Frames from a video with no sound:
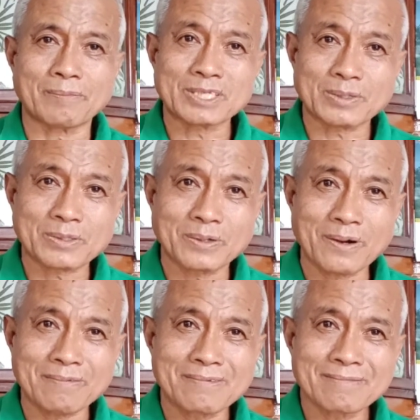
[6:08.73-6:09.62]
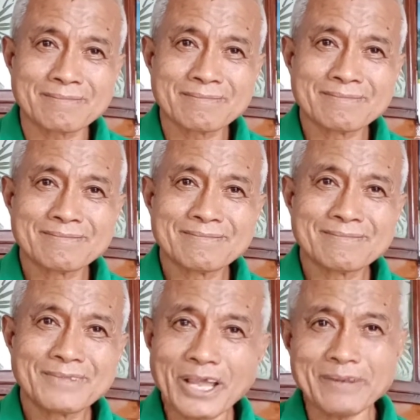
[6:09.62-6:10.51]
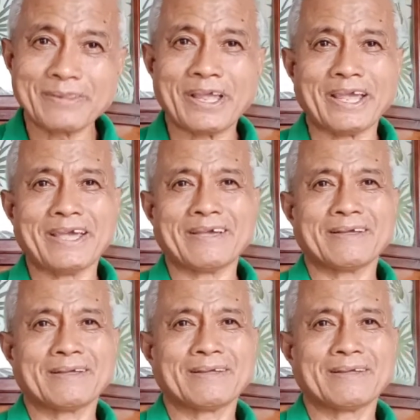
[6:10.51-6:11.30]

Masusunog? Hindi.